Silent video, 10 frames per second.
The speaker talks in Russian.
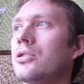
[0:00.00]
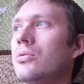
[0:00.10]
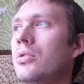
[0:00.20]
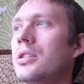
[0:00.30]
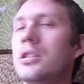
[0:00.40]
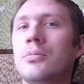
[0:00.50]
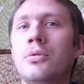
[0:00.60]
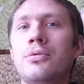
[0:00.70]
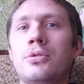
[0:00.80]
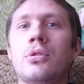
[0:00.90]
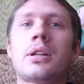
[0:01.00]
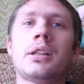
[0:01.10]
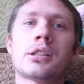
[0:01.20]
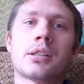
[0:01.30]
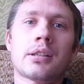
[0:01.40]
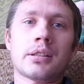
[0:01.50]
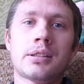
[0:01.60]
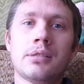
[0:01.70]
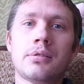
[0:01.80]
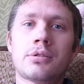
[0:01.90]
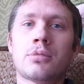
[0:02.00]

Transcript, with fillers: что к чему, все, конечно, красиво,